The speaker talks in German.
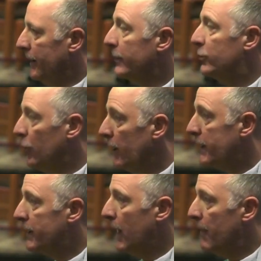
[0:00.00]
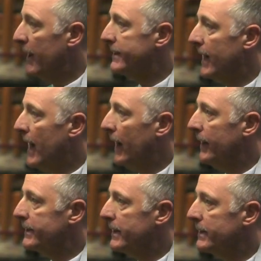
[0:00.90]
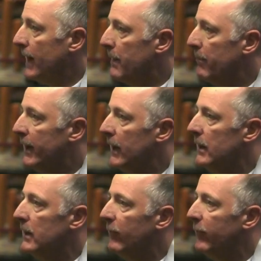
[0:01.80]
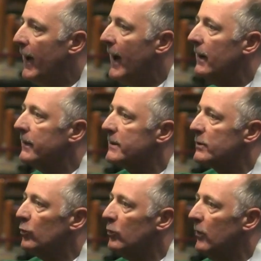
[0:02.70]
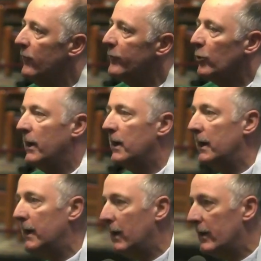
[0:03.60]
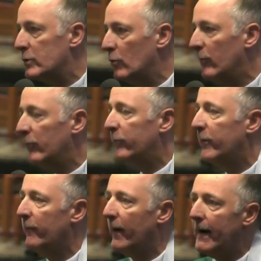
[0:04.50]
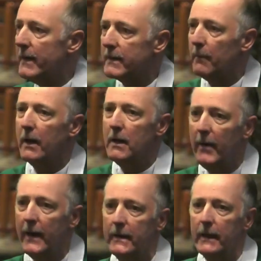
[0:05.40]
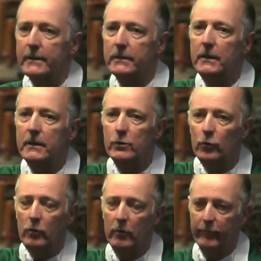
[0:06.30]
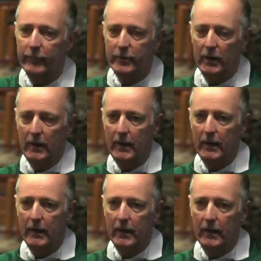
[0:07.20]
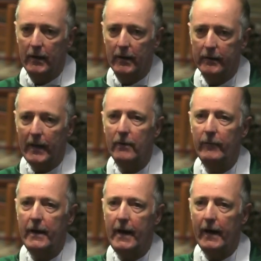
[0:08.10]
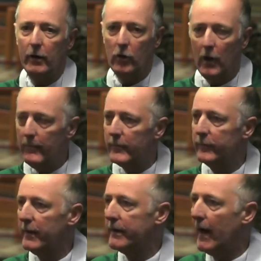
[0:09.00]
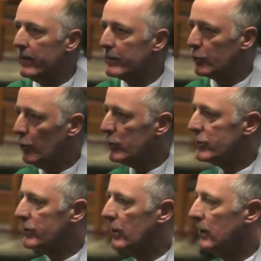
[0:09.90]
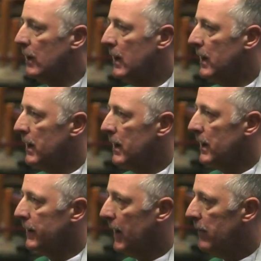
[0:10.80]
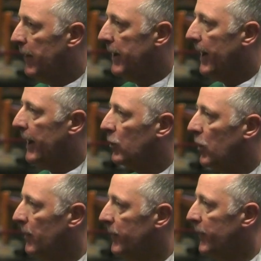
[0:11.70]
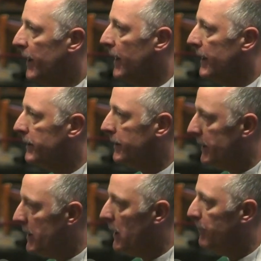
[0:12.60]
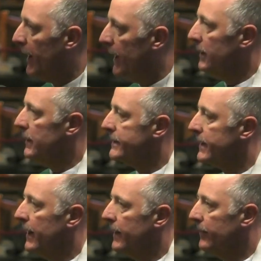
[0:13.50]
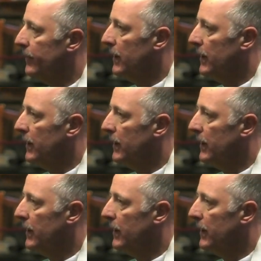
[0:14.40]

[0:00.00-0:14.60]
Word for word: Natürlich kann man sagen, das ist ein Blick in die ferne Zukunft oder in die nähere Zukunft, wer weiß, aber immerhin erst in die Zukunft. Dann, wenn der Herr kommt, wird er alle trösten. Dann, wenn der Herr kommt, werden alle Kriege beendet sein